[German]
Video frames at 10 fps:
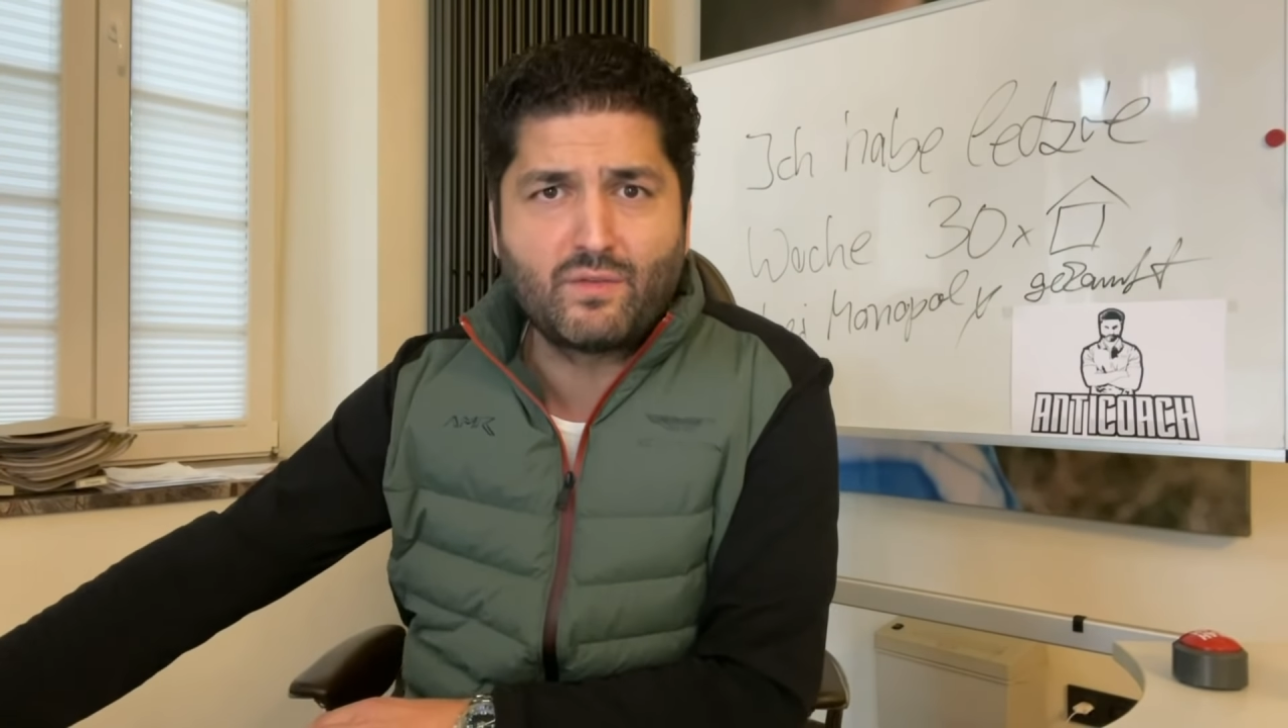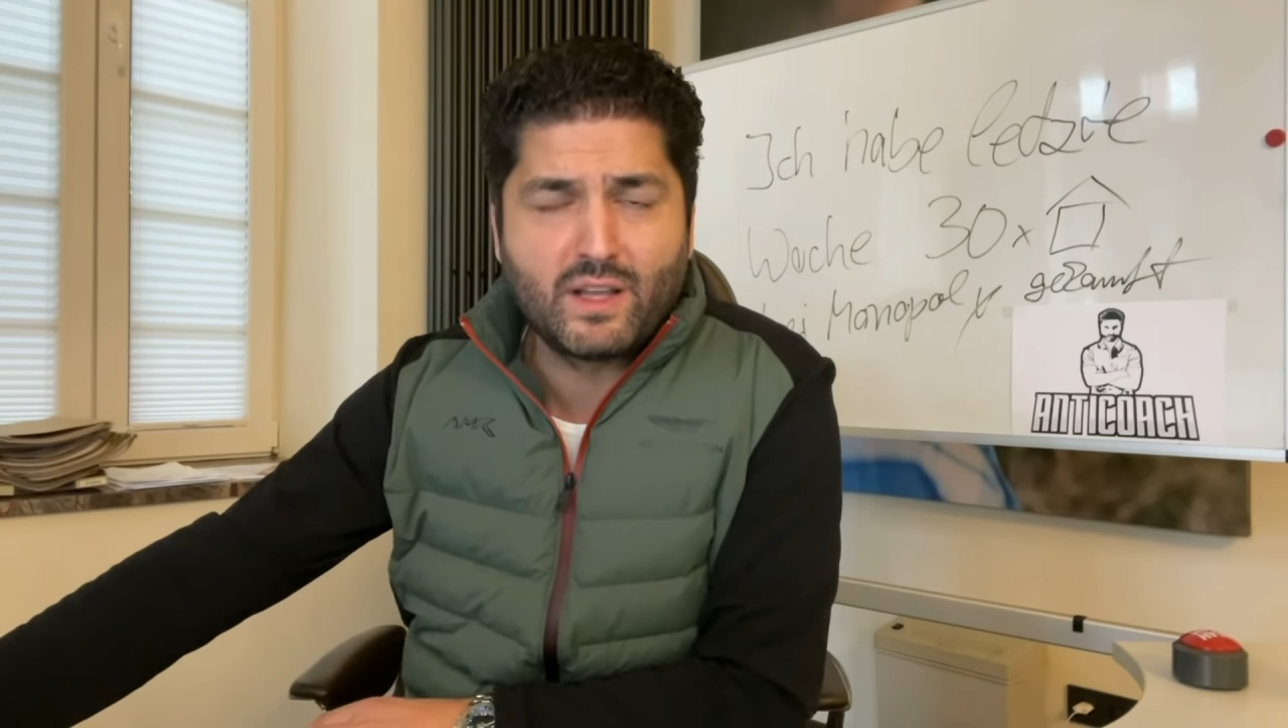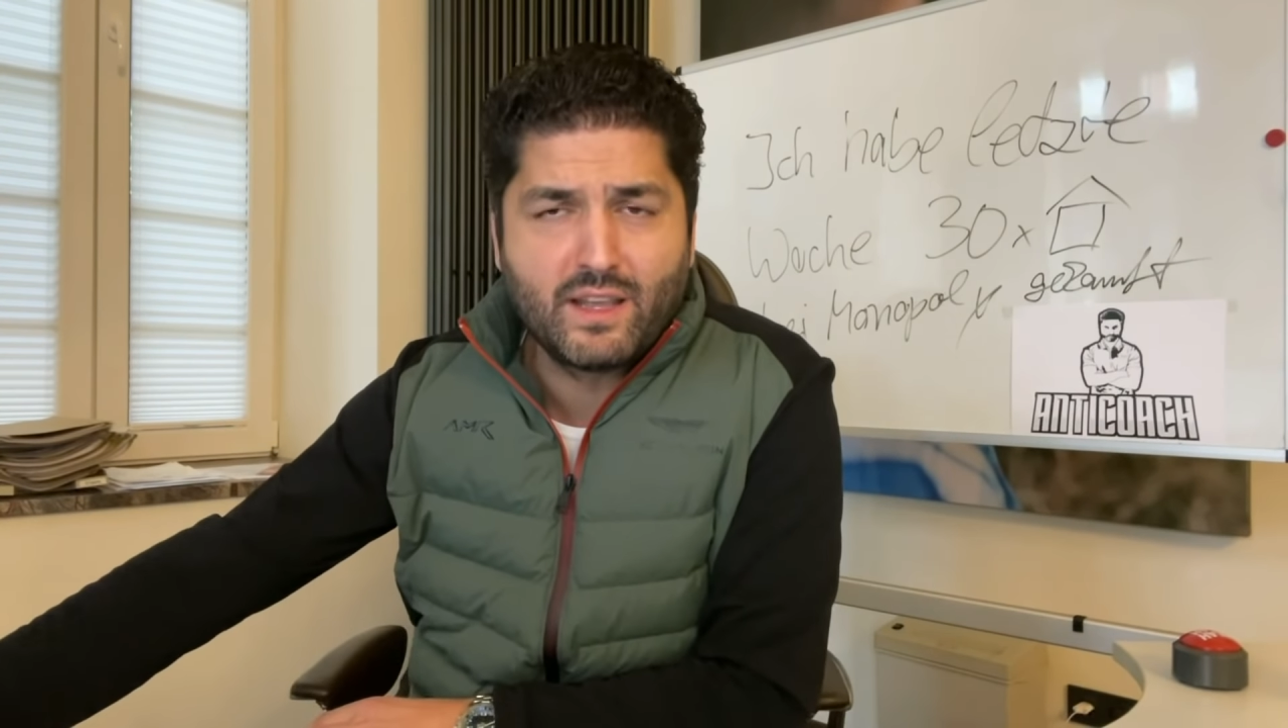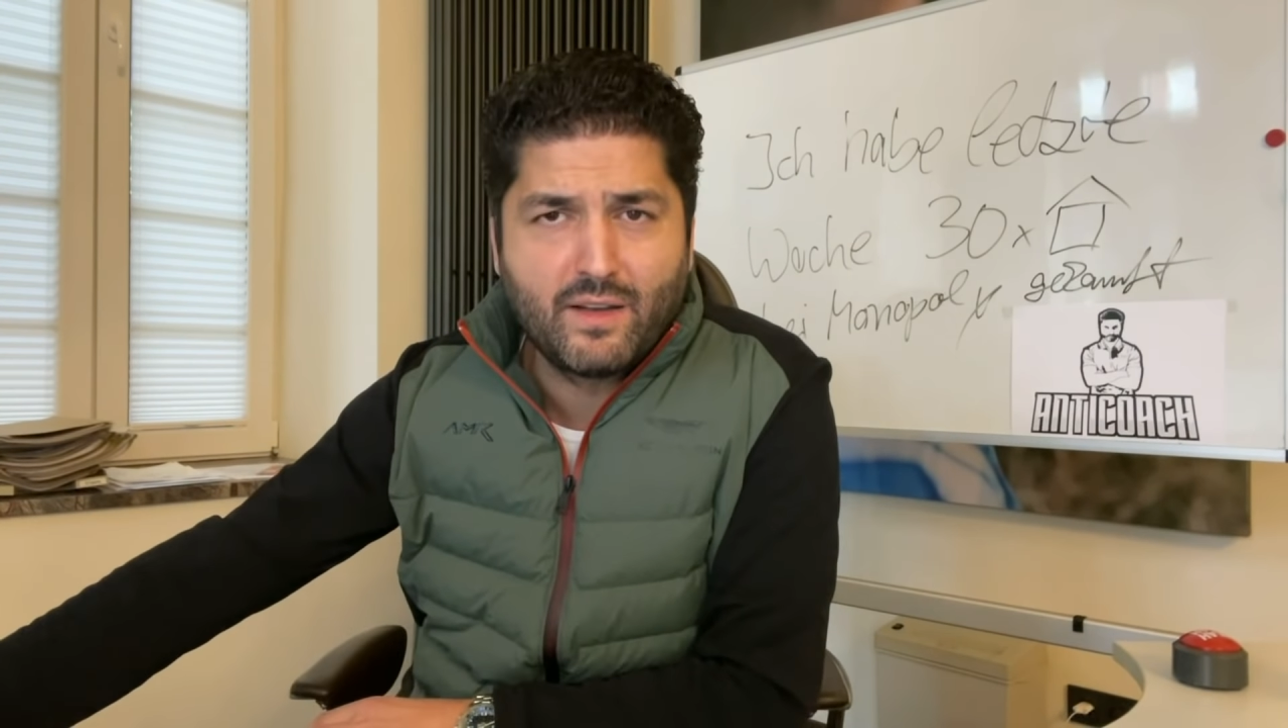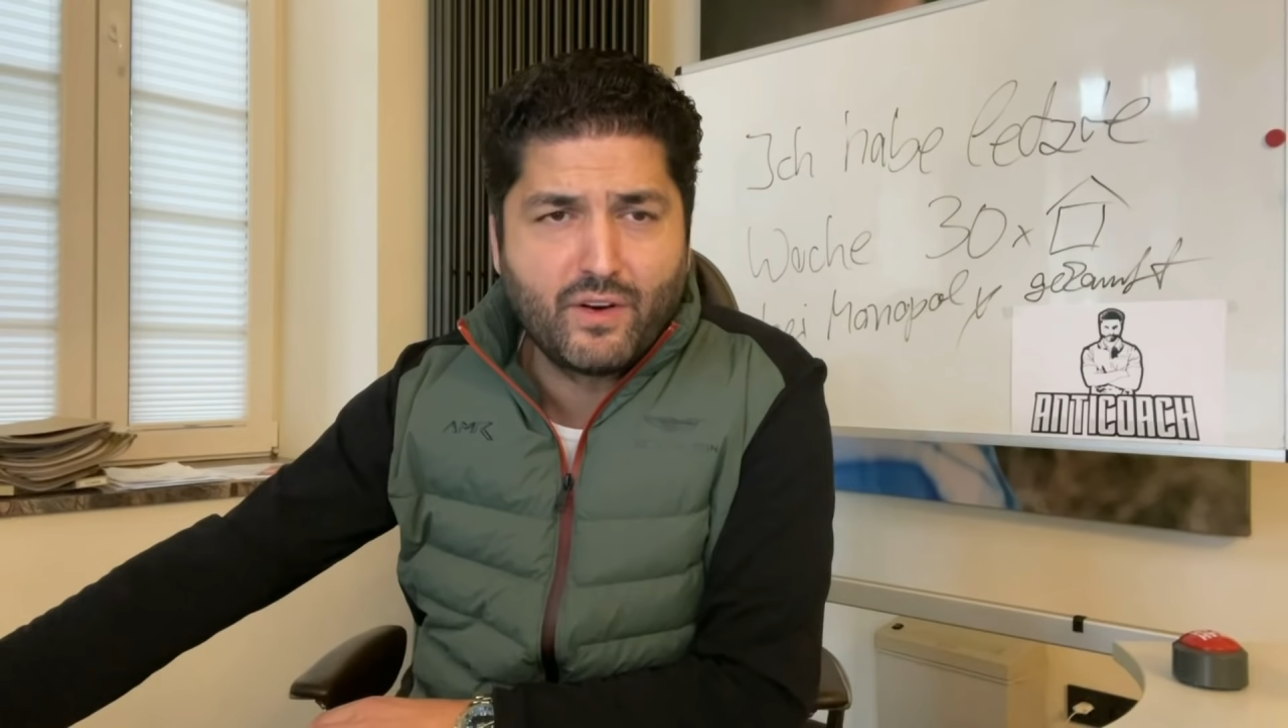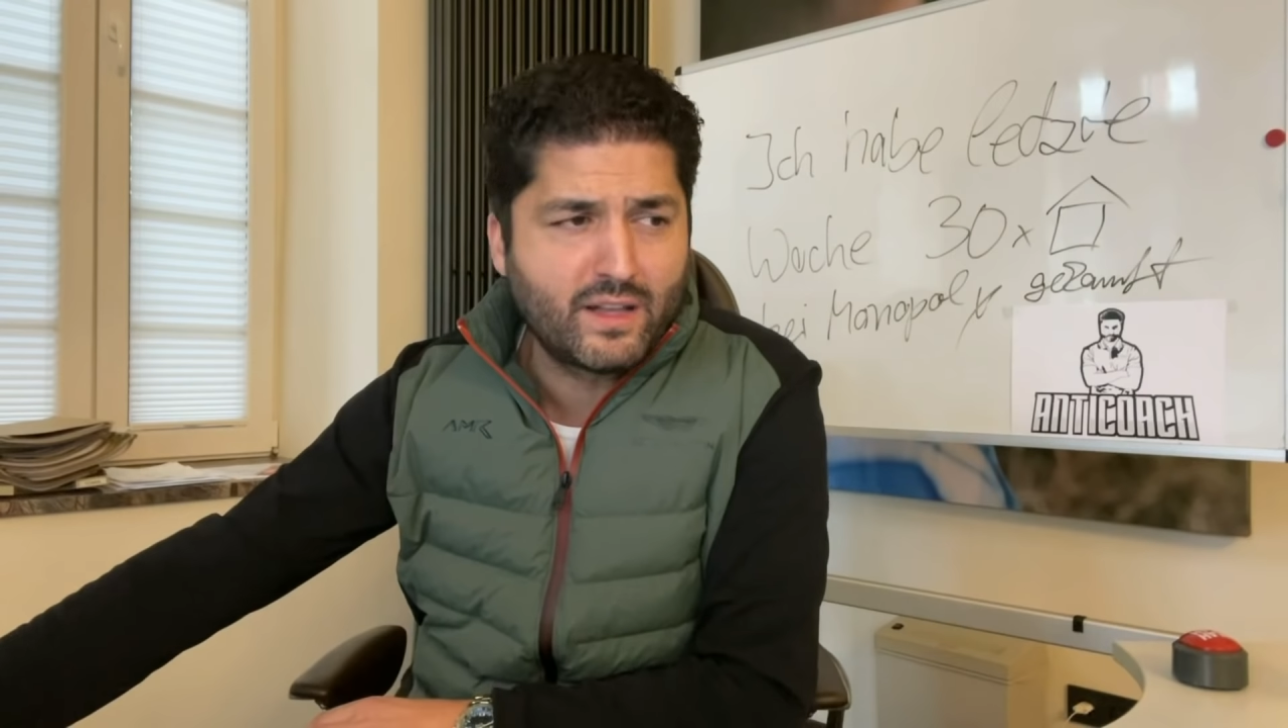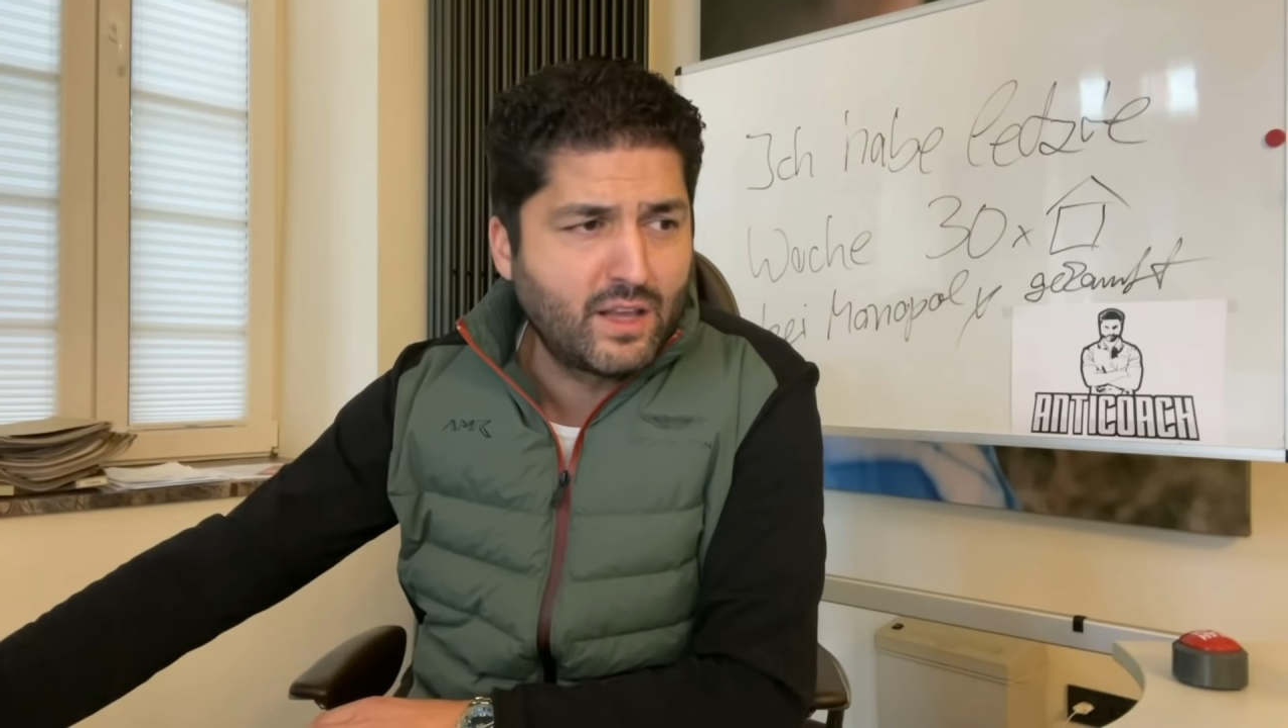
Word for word: war der, war